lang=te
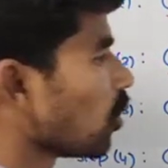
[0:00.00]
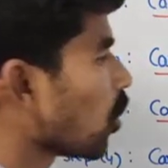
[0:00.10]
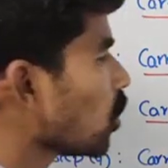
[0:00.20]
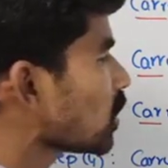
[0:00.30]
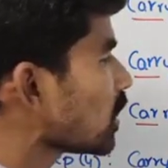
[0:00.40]

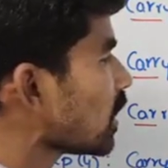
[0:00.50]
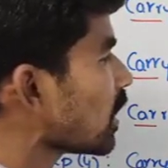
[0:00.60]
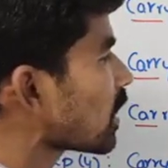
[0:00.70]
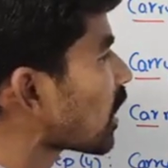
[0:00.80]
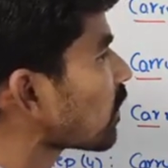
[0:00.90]
లోడ్ వచ్చింది
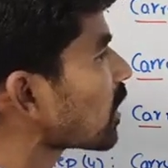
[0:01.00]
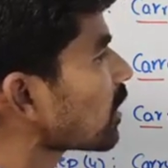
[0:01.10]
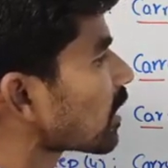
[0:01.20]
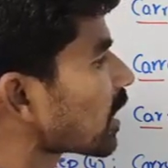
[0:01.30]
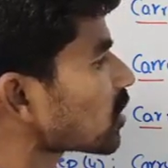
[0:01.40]
తర్వాత
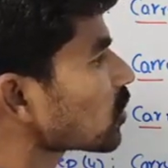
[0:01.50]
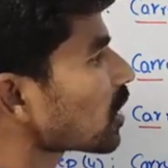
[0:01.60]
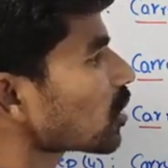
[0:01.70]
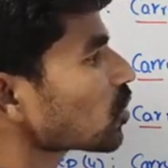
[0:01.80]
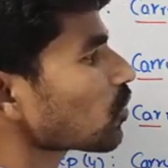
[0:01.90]
ట్రక్స్
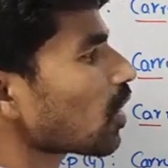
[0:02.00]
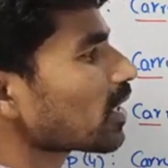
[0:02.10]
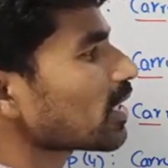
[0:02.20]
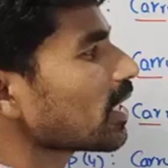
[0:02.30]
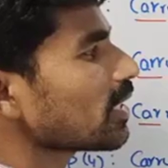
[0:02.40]
ట్రక్స్
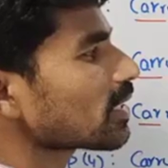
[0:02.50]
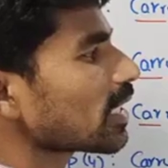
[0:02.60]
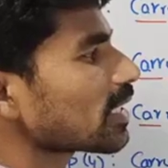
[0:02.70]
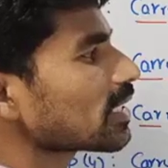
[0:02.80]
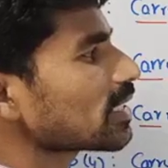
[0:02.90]
ఫార్టీ నైన్
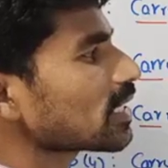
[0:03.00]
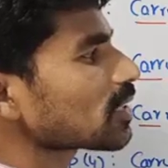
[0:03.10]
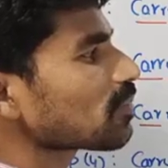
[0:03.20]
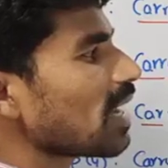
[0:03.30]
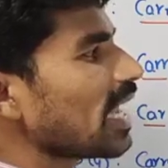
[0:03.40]
థర్టీ
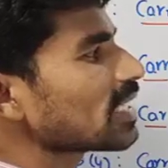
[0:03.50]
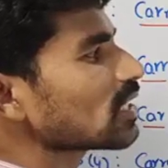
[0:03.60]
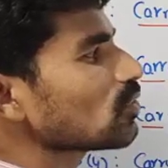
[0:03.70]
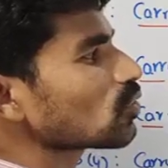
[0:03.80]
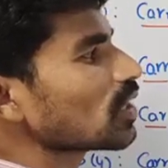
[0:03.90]
సిక్స్
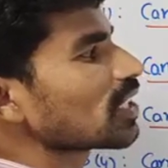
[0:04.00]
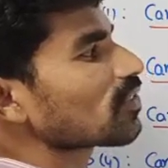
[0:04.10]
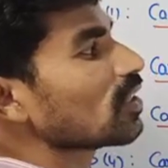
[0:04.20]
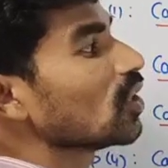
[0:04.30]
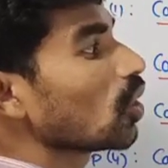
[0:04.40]
మ్యాసివ్ ట్వంటీ
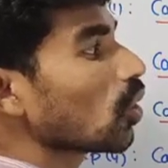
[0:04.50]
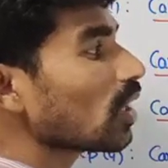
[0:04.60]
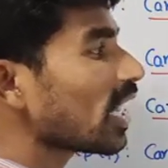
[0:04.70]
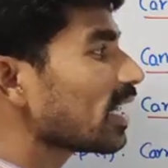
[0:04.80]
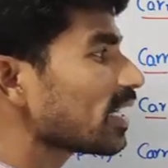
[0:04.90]
ఫైవ్
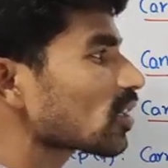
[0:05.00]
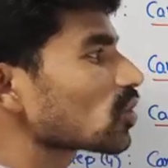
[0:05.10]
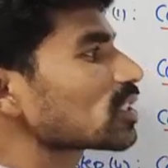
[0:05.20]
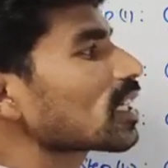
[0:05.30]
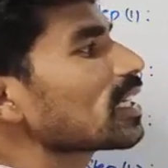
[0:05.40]
లోడ్ ఆల్రెడీ
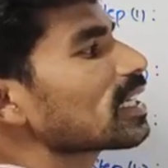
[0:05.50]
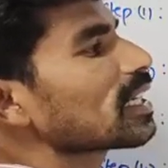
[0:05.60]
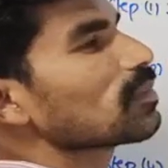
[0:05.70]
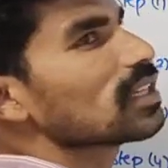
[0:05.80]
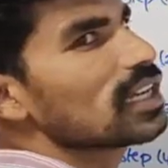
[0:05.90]
ఇక్కడికి వచ్చింది కాబట్టి ఇక్కడ
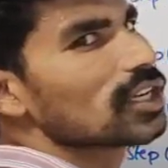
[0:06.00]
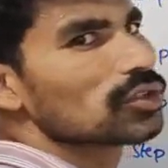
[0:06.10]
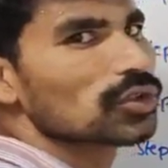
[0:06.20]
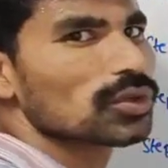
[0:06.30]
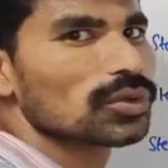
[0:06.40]
ఏమీ
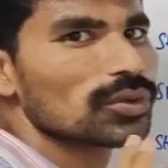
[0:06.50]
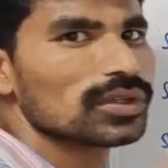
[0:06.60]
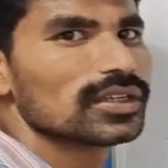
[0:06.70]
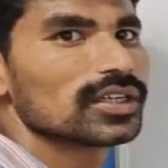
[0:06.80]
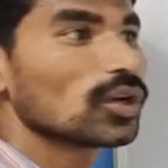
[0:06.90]
లేదు
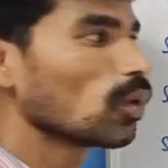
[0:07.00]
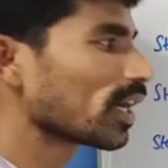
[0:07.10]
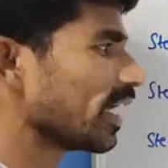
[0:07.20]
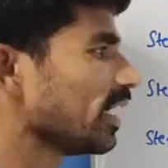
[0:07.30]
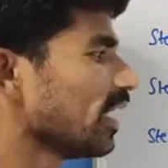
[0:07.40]

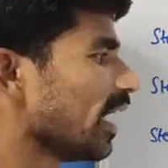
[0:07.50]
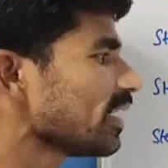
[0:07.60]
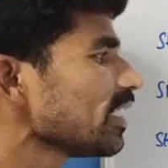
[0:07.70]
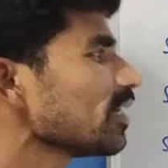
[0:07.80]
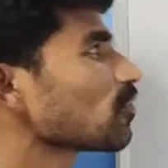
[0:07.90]
ఓకే
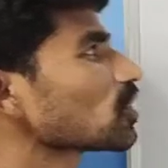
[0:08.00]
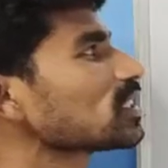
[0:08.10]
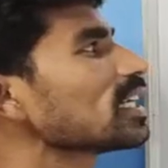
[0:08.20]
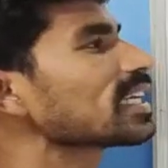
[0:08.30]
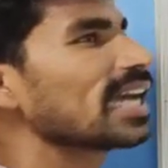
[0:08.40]
అంటే
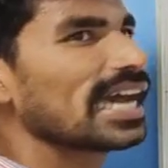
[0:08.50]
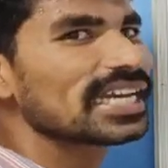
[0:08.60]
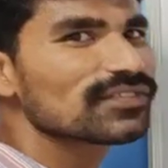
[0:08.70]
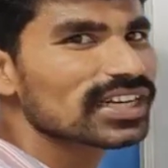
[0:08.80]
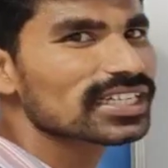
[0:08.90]
ఫస్ట్ నే
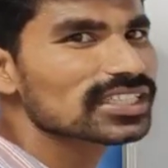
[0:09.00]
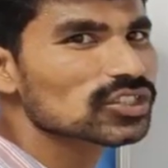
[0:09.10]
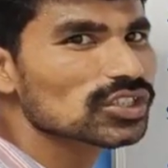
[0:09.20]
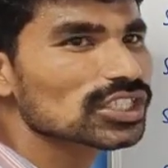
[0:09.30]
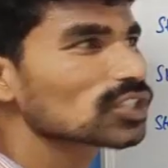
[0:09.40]
క్యారీన్ ఫ్రంట్
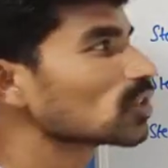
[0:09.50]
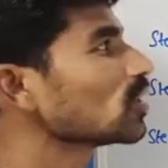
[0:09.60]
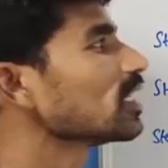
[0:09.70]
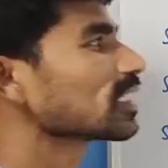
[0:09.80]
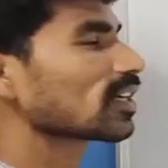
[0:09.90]
తీసుకొచ్చాడు
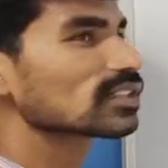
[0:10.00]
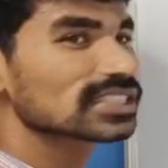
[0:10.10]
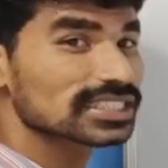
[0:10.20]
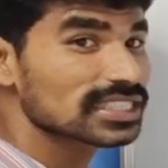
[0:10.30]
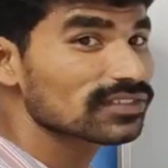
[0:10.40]
తర్వాత
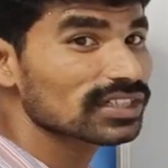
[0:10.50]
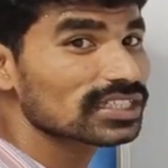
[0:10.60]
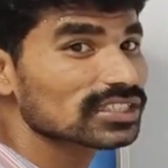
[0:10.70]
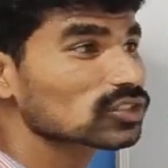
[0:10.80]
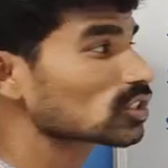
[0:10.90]
సిక్స్టీన్
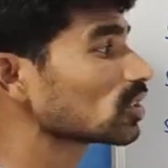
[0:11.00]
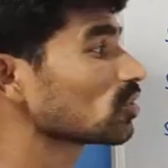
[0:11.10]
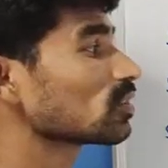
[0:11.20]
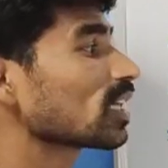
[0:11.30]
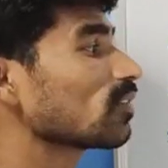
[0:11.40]
ఫ్రంట్
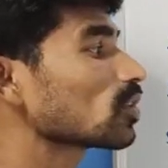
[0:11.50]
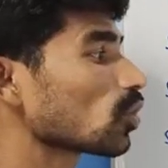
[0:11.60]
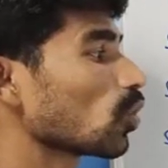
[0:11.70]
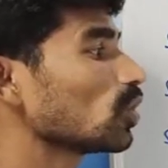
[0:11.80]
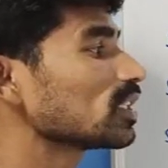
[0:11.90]
తీసుకొచ్చాడు తర్వాత
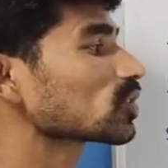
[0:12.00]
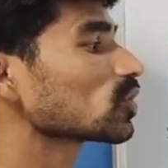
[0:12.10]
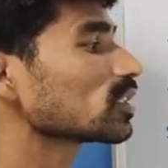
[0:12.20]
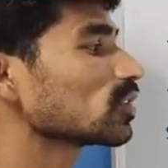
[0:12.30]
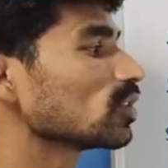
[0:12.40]
లోన్
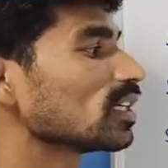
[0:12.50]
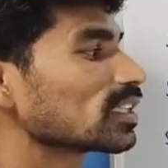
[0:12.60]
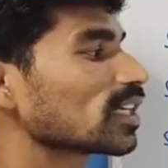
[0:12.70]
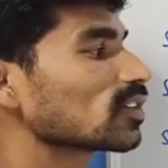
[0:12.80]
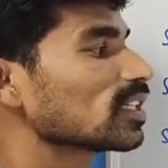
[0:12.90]
తీసుకొచ్చాడు
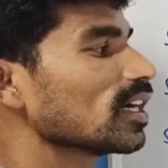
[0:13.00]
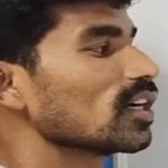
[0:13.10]
తర్వాత